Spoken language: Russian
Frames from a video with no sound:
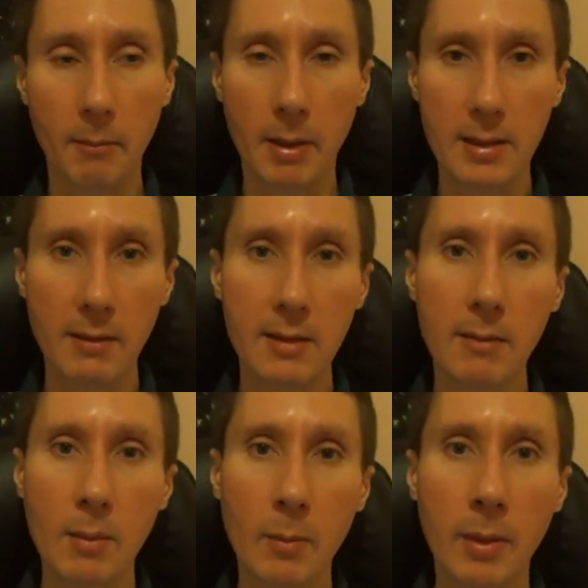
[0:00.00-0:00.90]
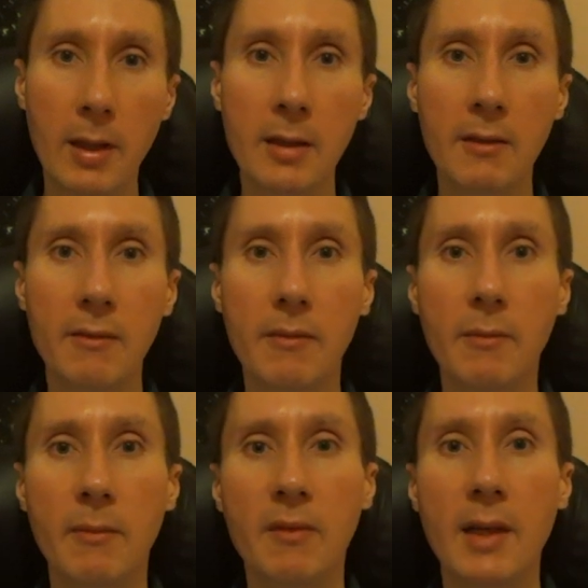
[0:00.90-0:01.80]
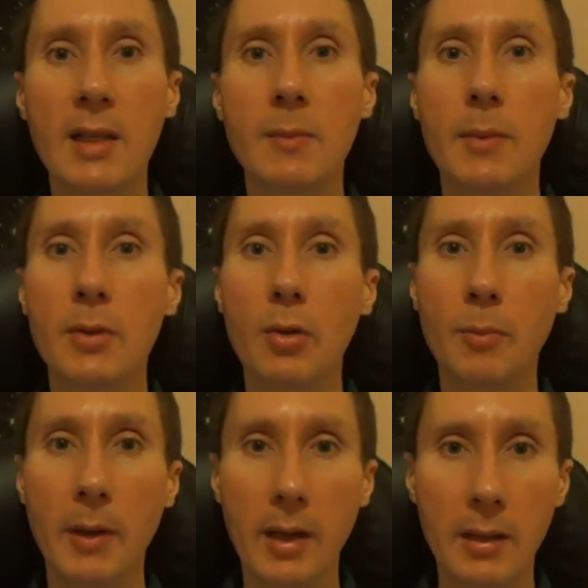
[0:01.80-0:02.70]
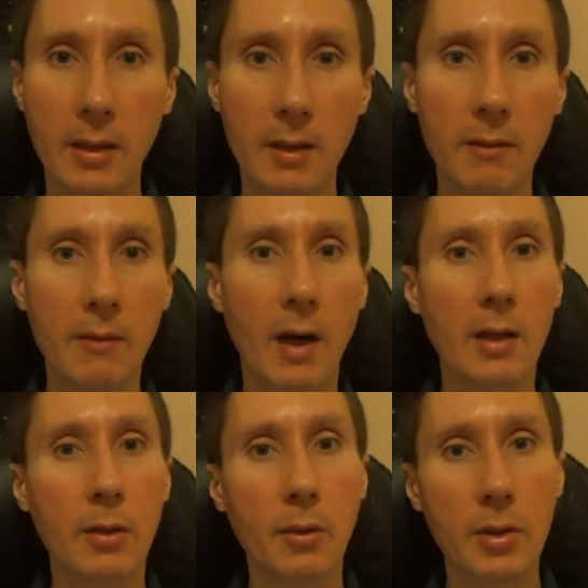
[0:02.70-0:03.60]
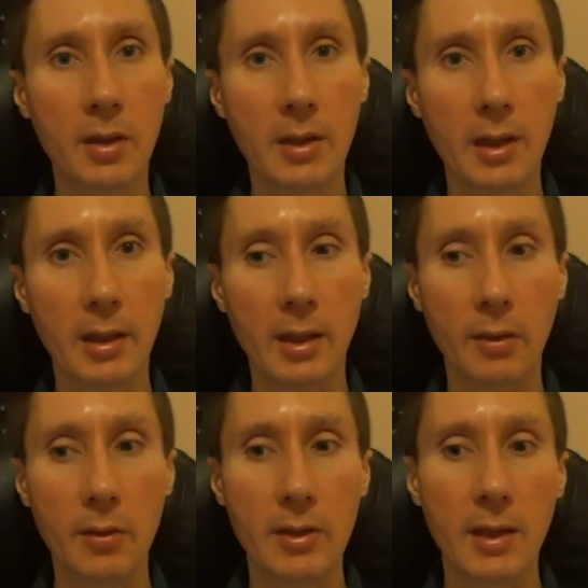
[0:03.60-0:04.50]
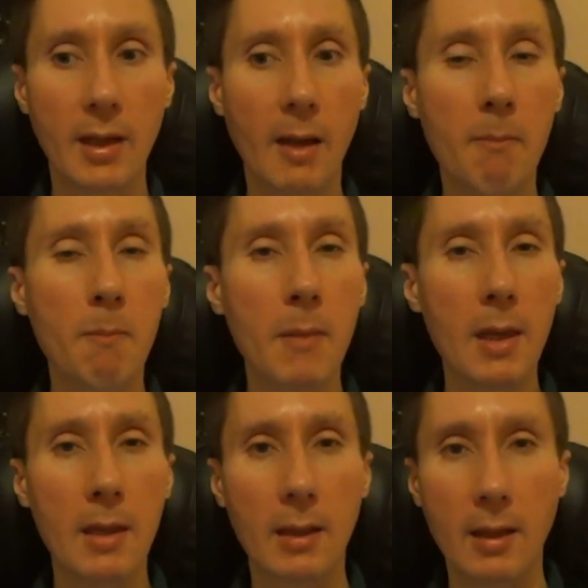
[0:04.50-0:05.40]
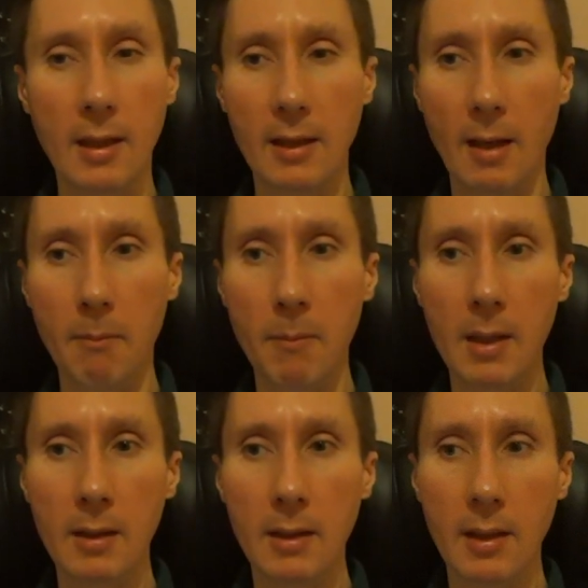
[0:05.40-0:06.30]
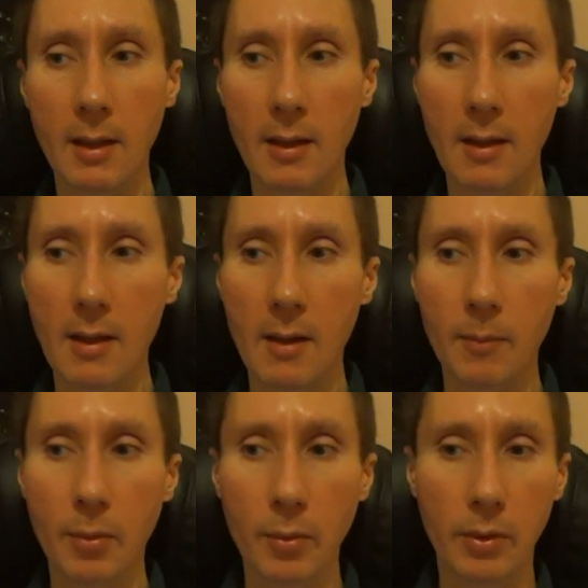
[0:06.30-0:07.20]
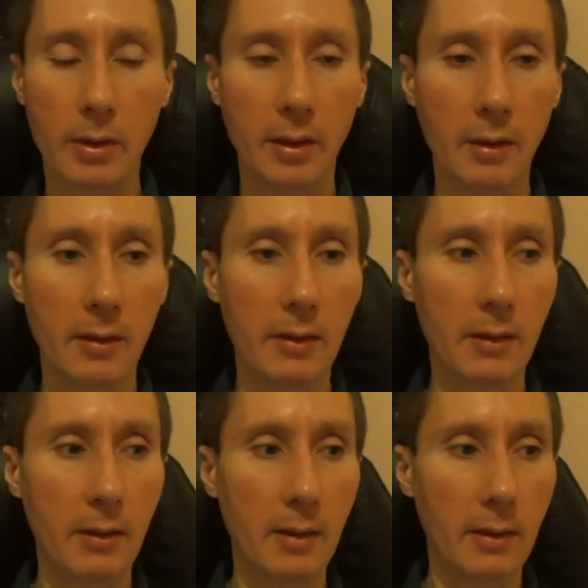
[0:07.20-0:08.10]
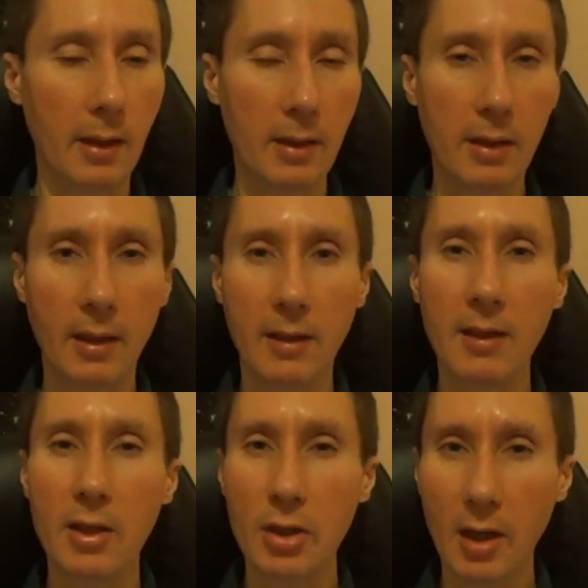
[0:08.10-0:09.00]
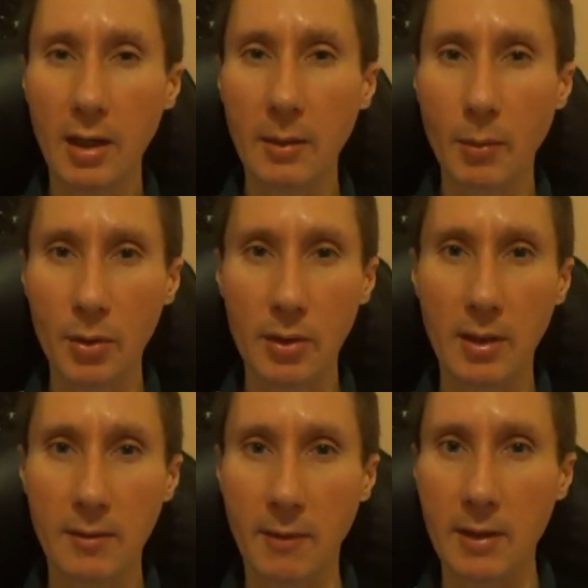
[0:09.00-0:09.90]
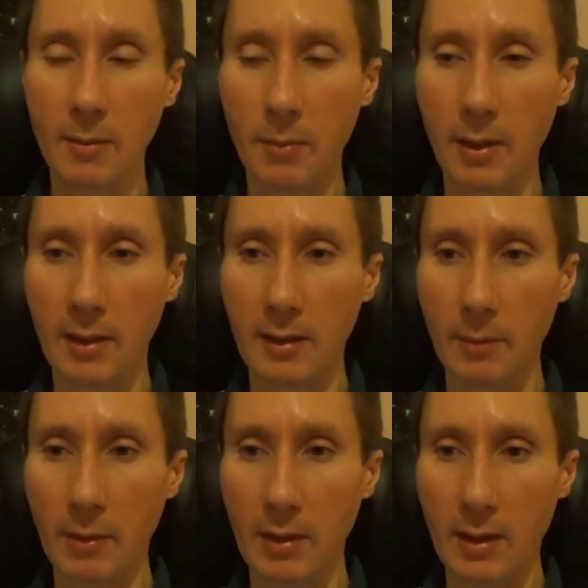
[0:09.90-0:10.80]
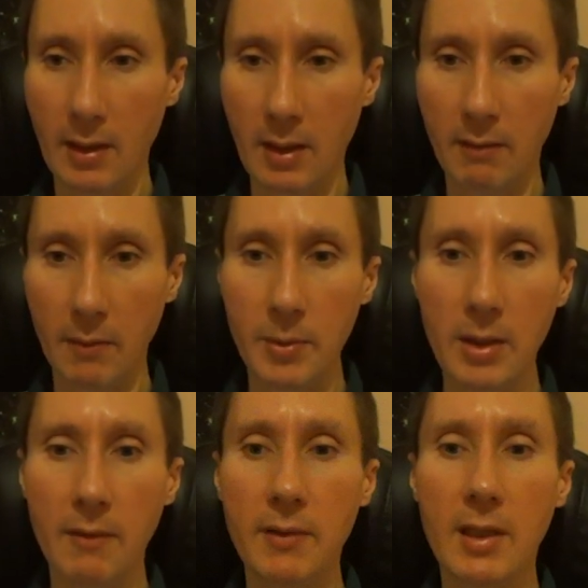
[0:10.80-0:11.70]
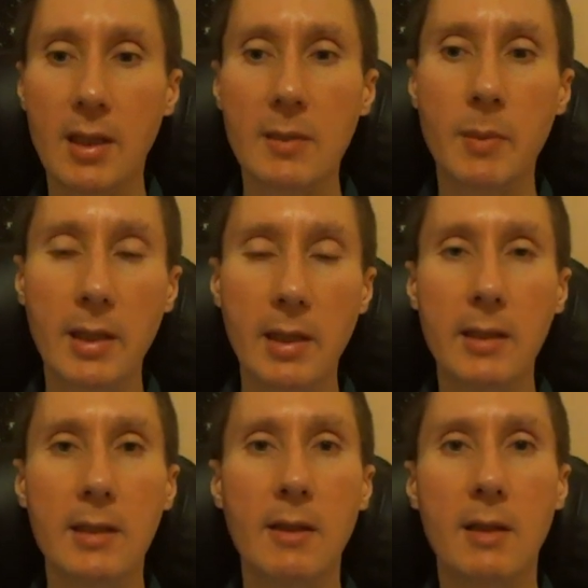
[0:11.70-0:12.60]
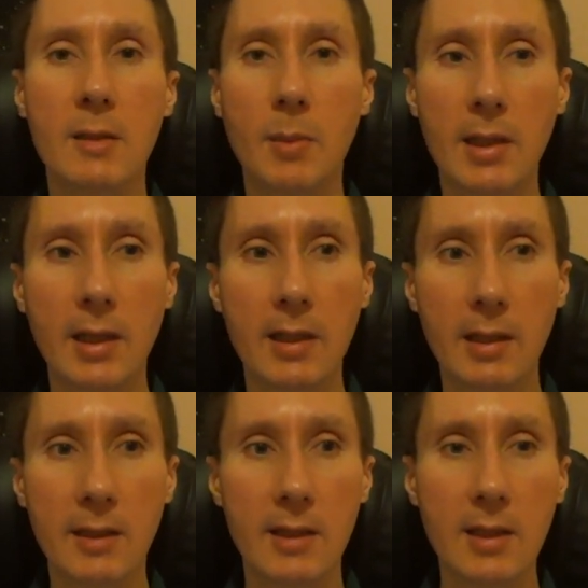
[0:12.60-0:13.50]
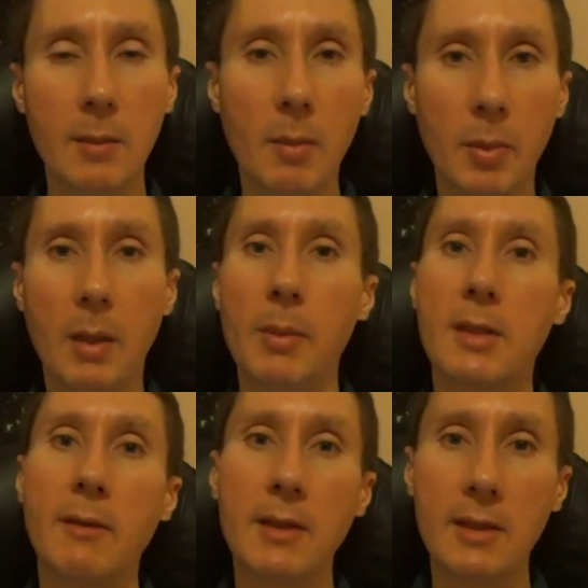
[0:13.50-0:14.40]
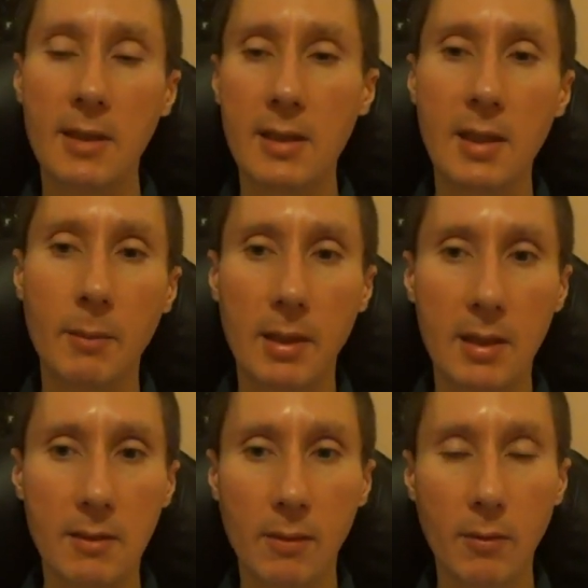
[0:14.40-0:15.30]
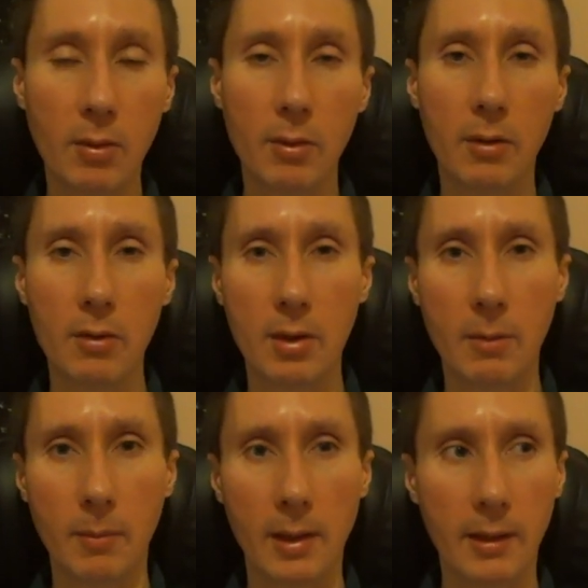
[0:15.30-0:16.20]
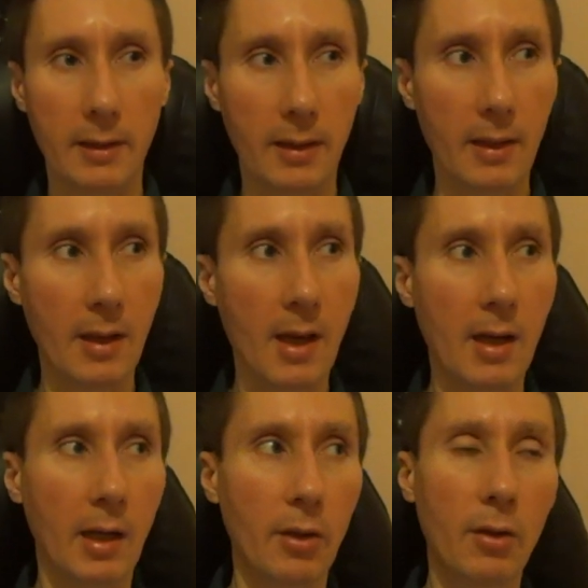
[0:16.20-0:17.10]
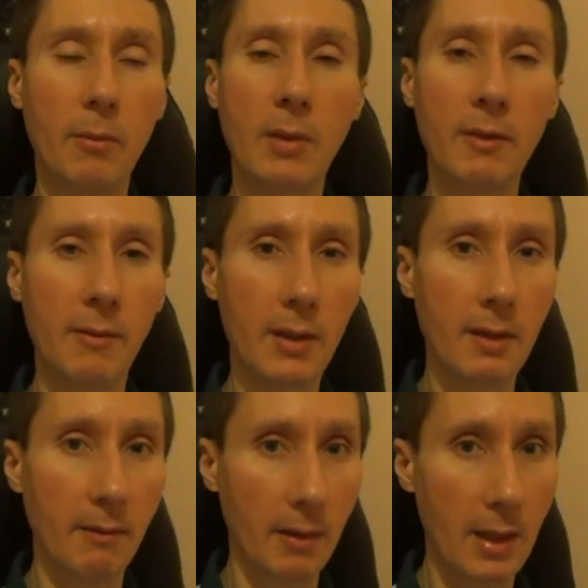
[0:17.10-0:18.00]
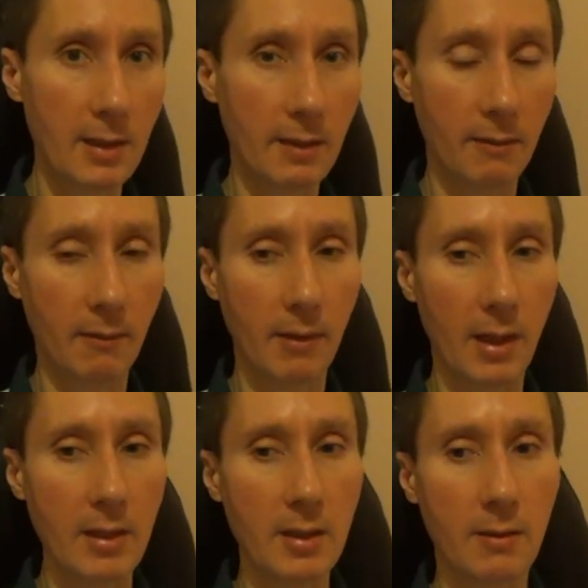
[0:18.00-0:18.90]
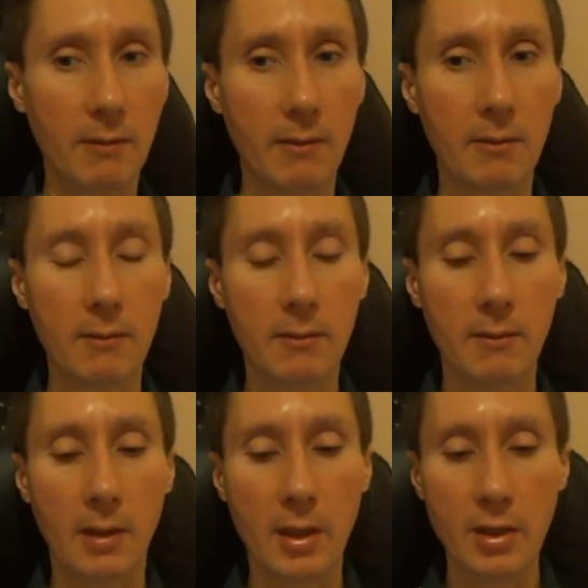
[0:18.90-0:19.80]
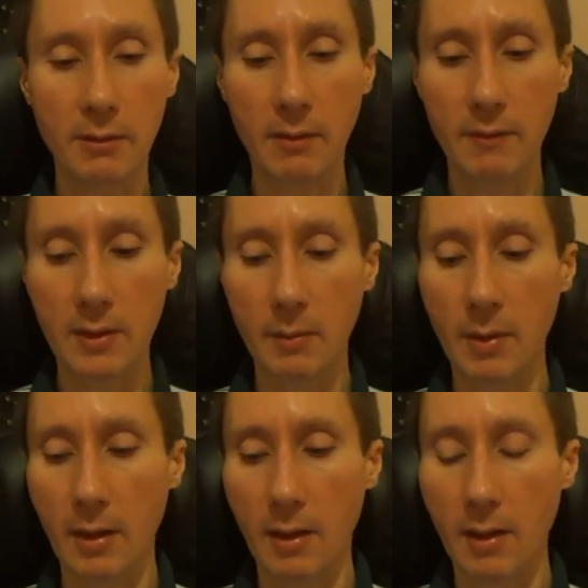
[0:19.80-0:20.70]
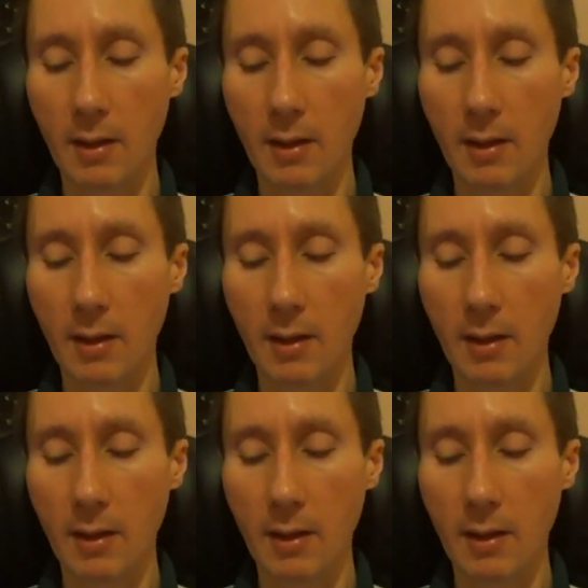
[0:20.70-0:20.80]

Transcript: Посредством имплантов в нас поступает и отходит энергия, то есть это обменники, это обменные пункты. Так же, как и чакры можно назвать имплантами. И вообще все распределительные системы, преобразовательные системы – это своего рода тоже импланты, которые мы выращиваем в себе